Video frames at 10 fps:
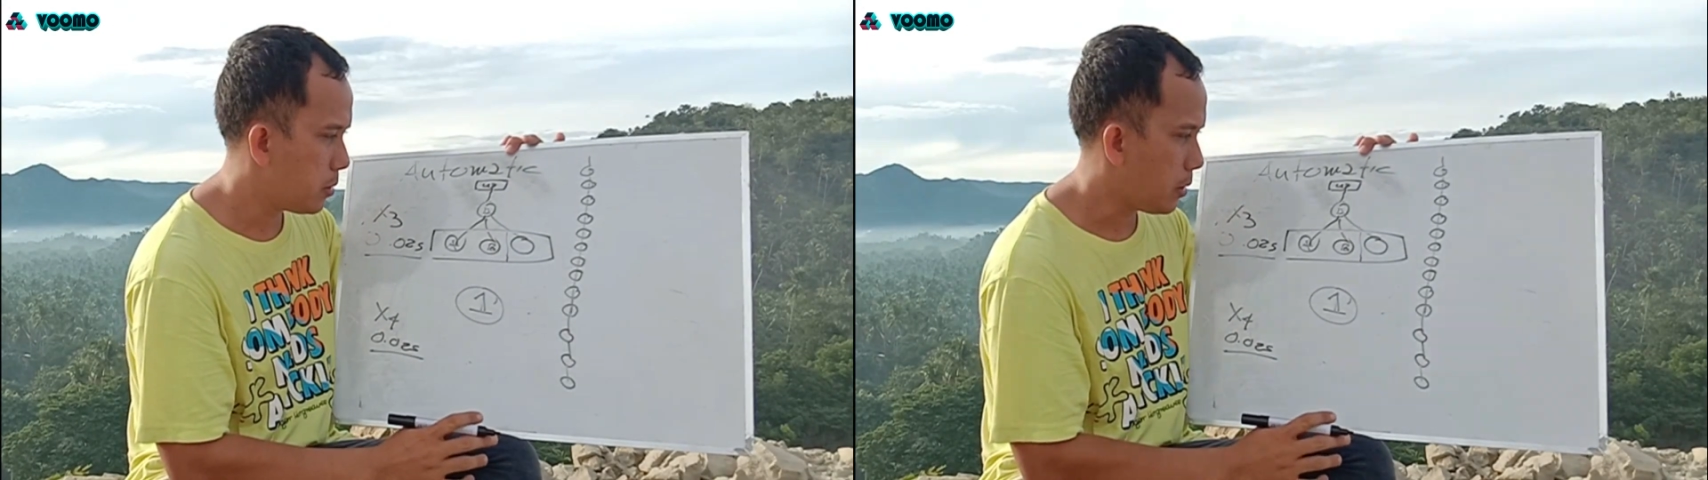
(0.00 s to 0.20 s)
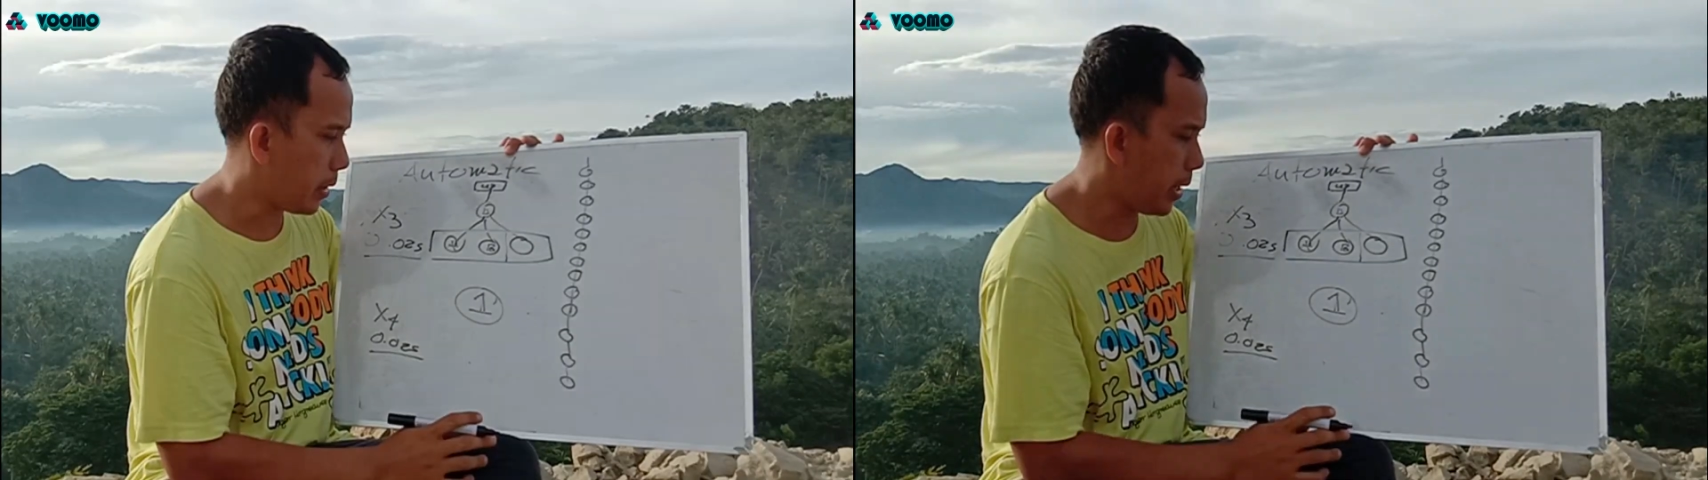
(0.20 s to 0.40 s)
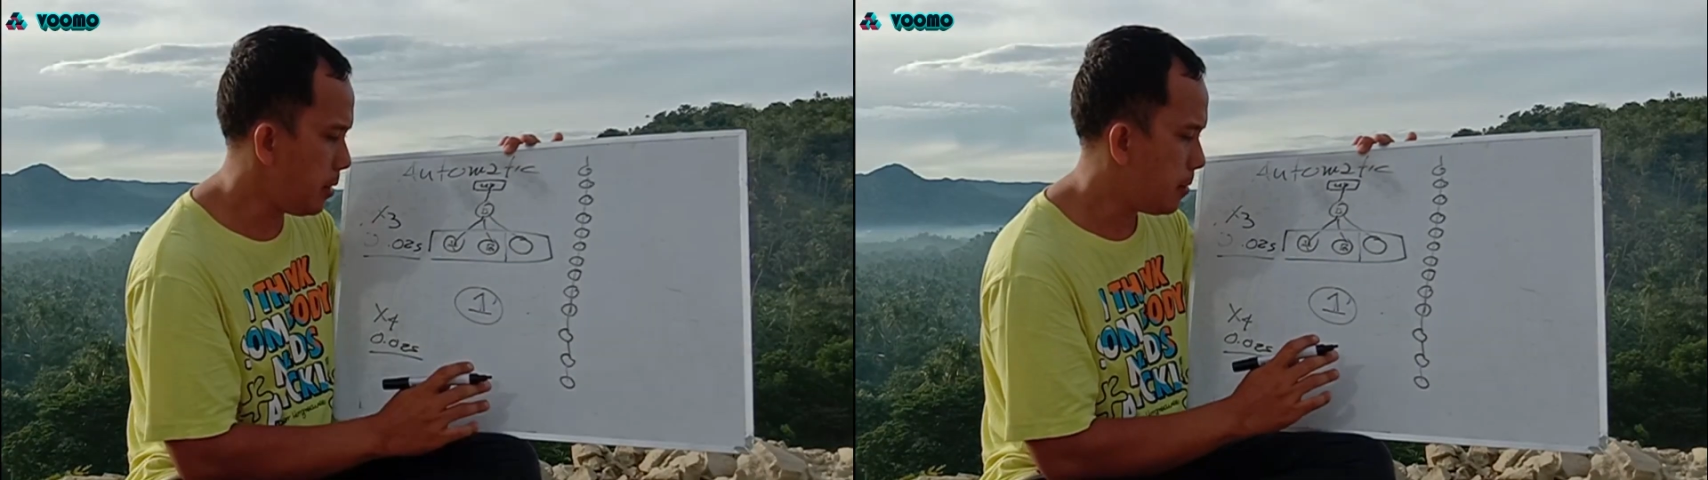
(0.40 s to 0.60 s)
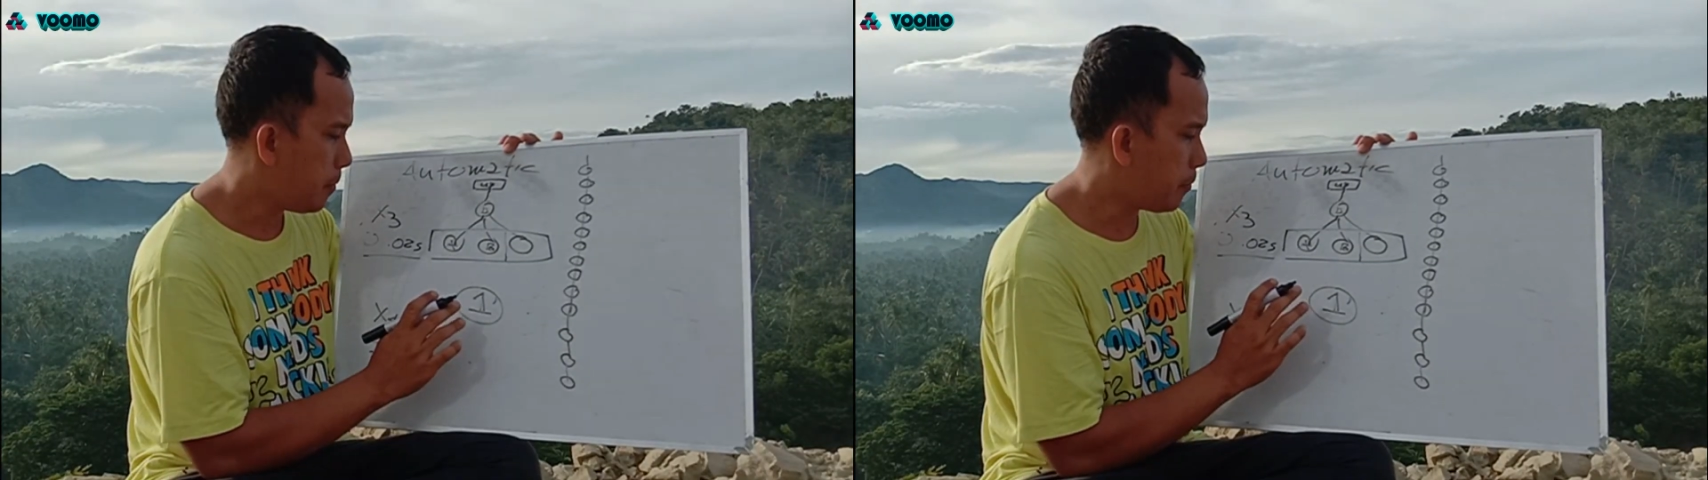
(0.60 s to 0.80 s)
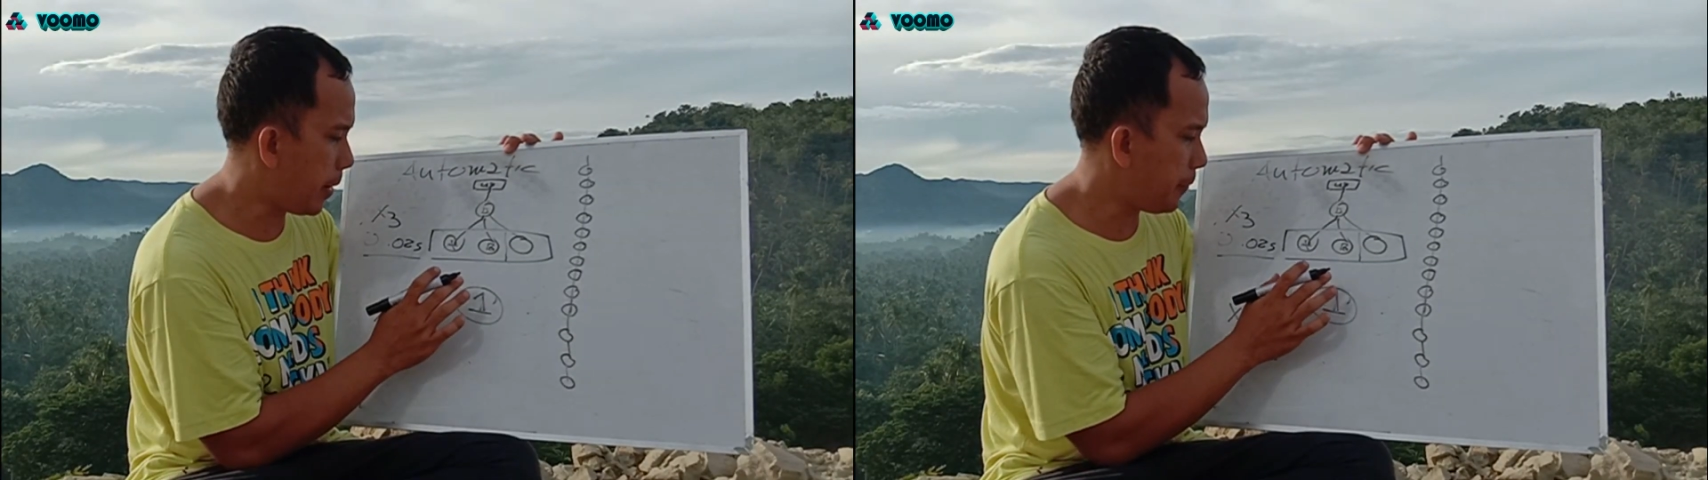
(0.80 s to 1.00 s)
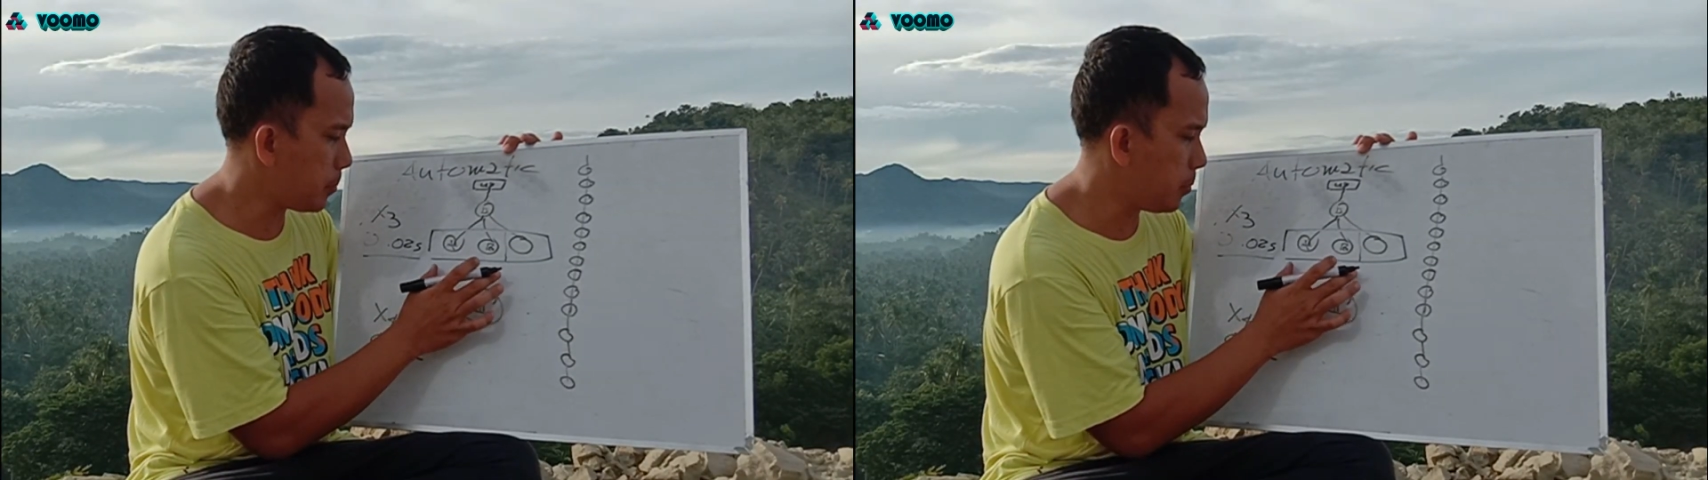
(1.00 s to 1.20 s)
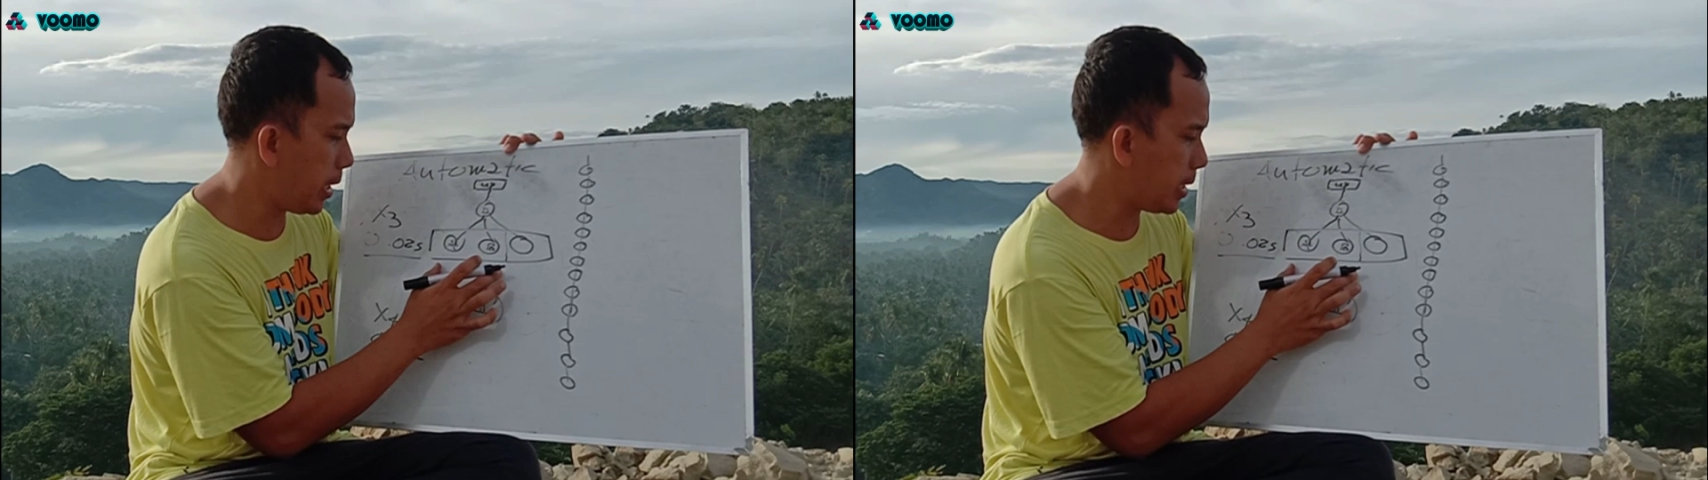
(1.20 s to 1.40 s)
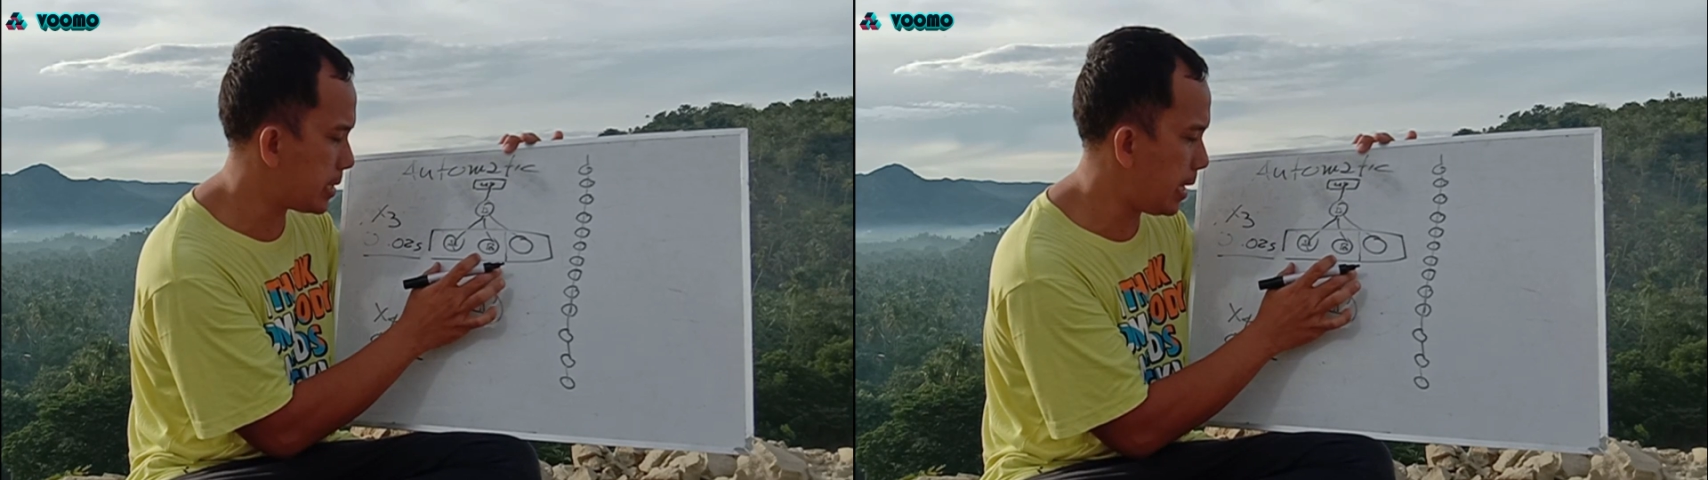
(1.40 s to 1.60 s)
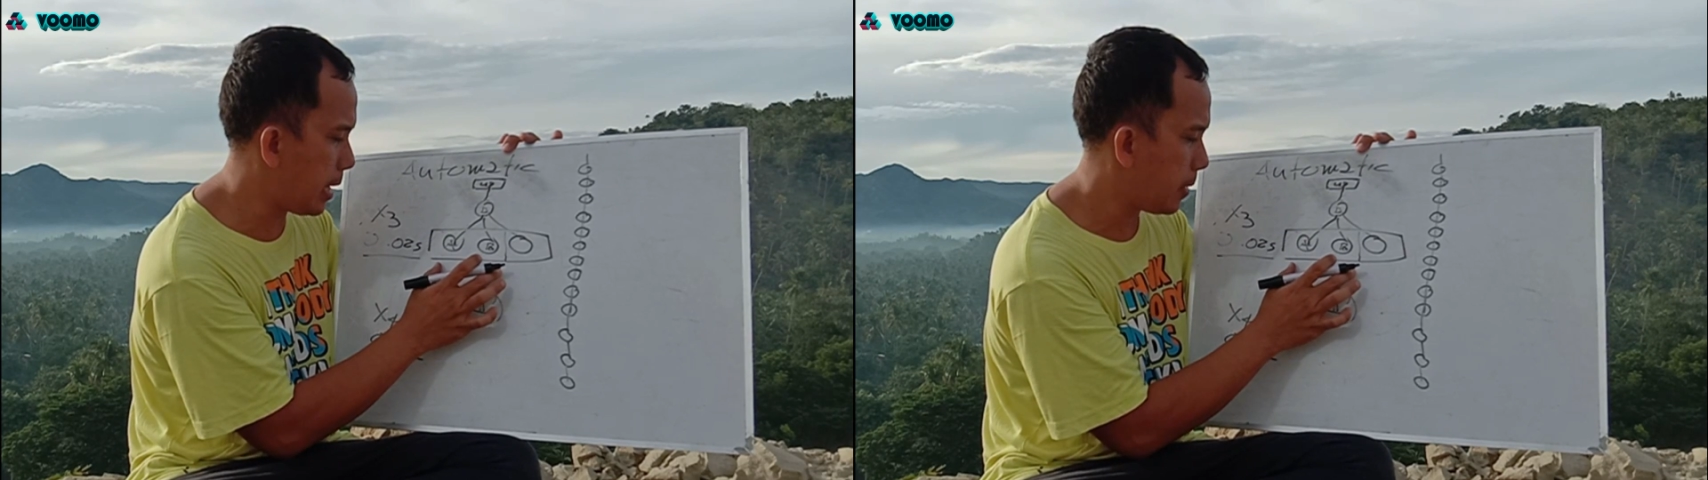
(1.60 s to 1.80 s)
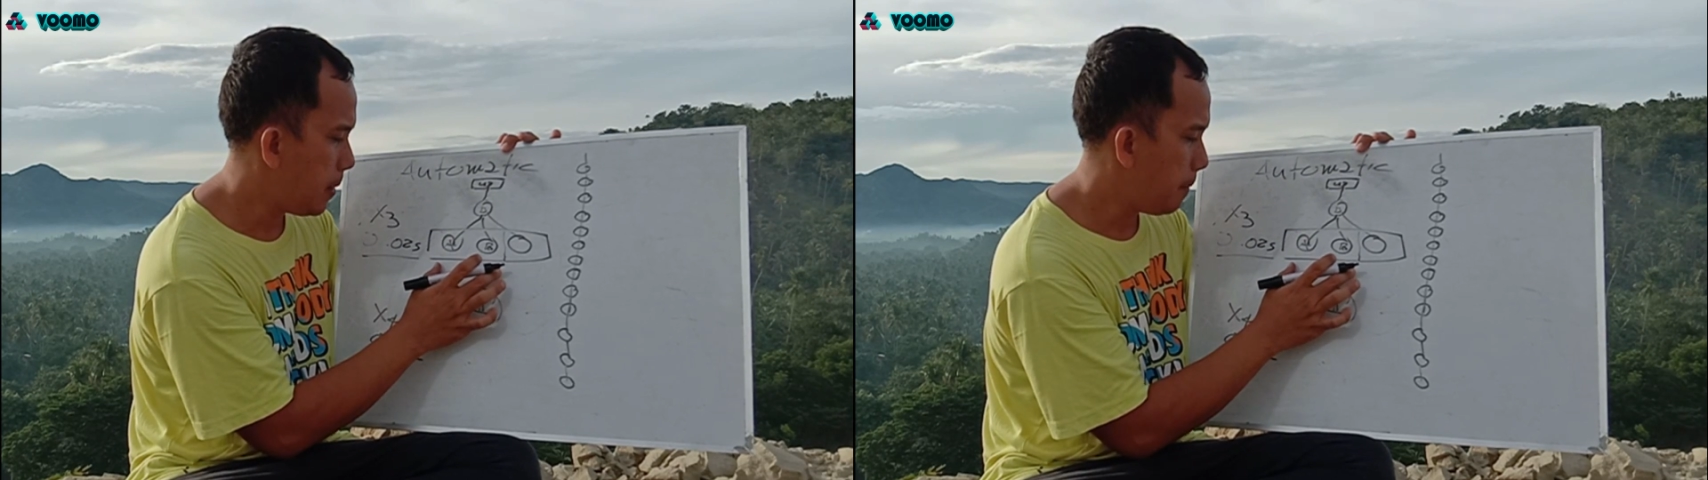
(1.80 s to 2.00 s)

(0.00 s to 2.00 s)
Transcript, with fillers: Okay? Profit mo na yan sila.